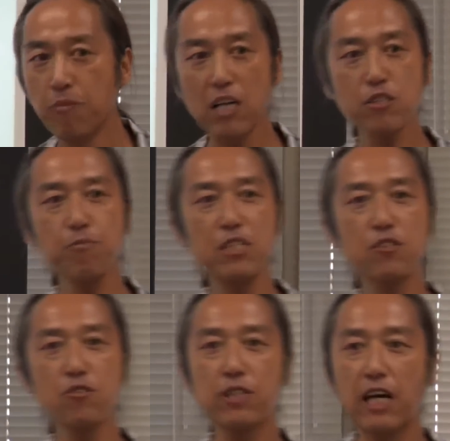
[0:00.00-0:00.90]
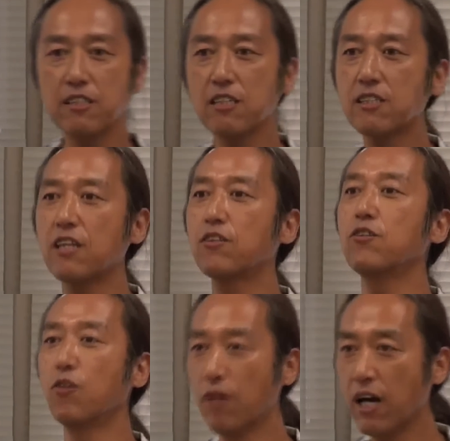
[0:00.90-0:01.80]
まず水の大切さって
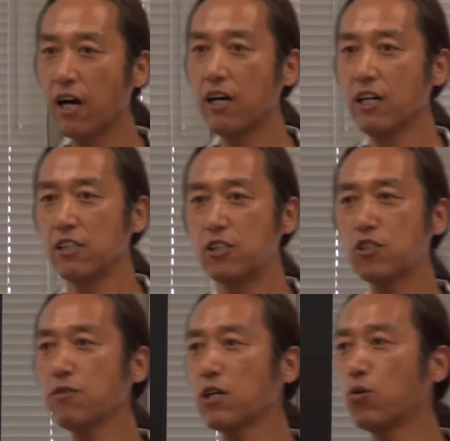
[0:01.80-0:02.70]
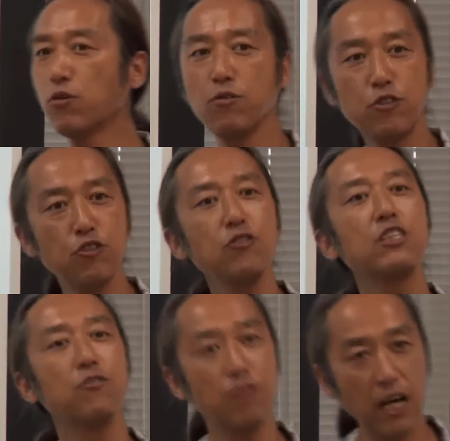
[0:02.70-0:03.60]
いうのは実はこの宇宙
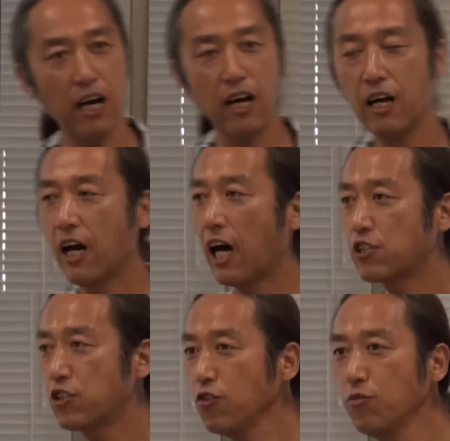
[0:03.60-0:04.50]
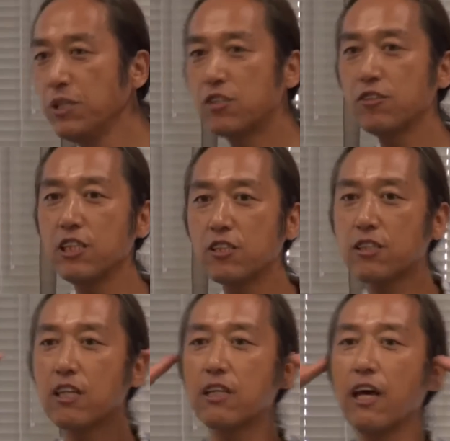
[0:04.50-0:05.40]
人は足を水に
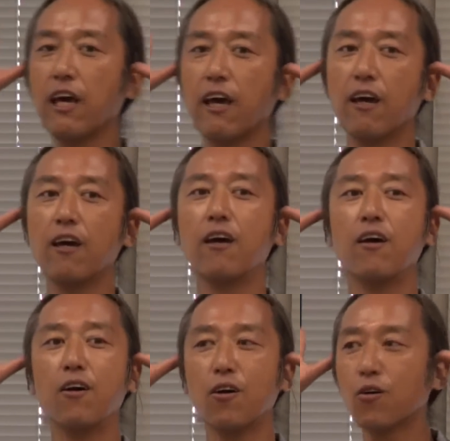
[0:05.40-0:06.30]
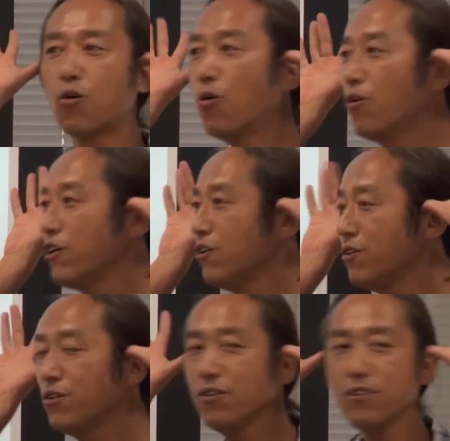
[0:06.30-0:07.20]
つけてこうい
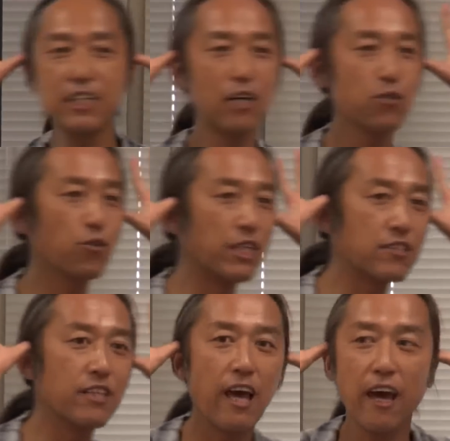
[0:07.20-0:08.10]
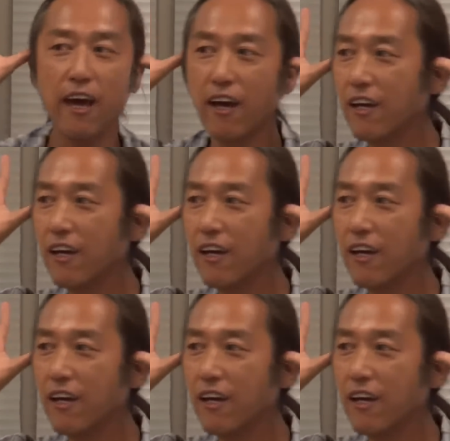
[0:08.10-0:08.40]
うふうにやるとですね